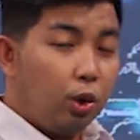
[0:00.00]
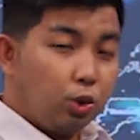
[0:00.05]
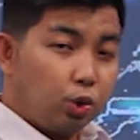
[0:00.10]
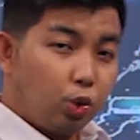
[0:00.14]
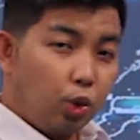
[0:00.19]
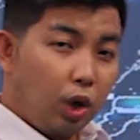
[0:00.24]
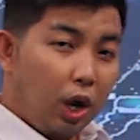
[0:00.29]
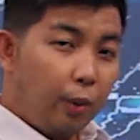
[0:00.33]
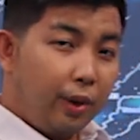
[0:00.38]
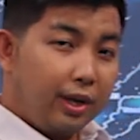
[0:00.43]

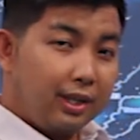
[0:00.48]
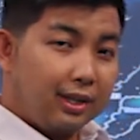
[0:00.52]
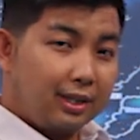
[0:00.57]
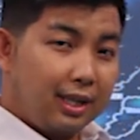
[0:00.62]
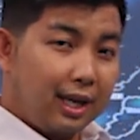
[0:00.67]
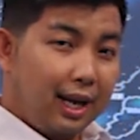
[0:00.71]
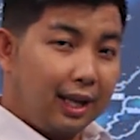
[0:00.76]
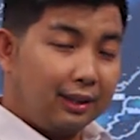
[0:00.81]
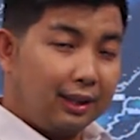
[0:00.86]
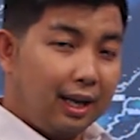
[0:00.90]
Sulawesi
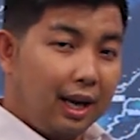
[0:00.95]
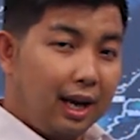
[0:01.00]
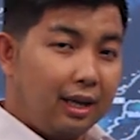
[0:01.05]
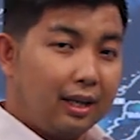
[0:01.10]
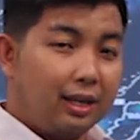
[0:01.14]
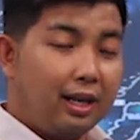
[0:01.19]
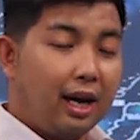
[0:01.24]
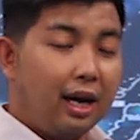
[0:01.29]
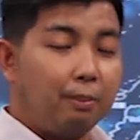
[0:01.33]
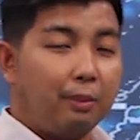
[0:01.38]

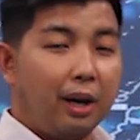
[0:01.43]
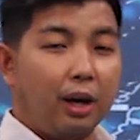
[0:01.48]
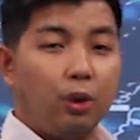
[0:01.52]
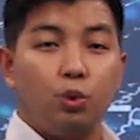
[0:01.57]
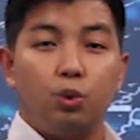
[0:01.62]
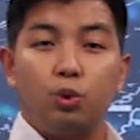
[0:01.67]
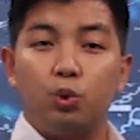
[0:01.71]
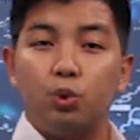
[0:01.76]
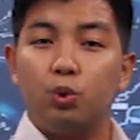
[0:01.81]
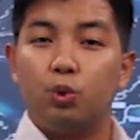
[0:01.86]
Selatan, dan
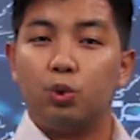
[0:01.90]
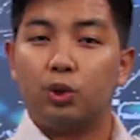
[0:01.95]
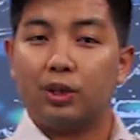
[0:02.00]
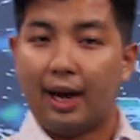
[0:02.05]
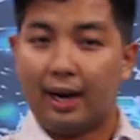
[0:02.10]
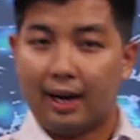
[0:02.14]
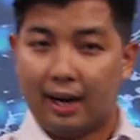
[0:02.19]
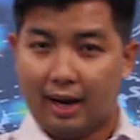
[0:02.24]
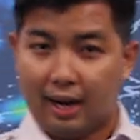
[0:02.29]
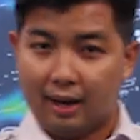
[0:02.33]
Maluku
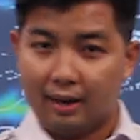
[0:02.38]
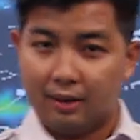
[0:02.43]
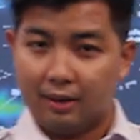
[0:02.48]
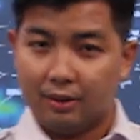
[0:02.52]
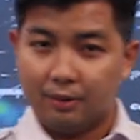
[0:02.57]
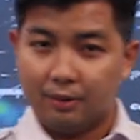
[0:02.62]
Utara.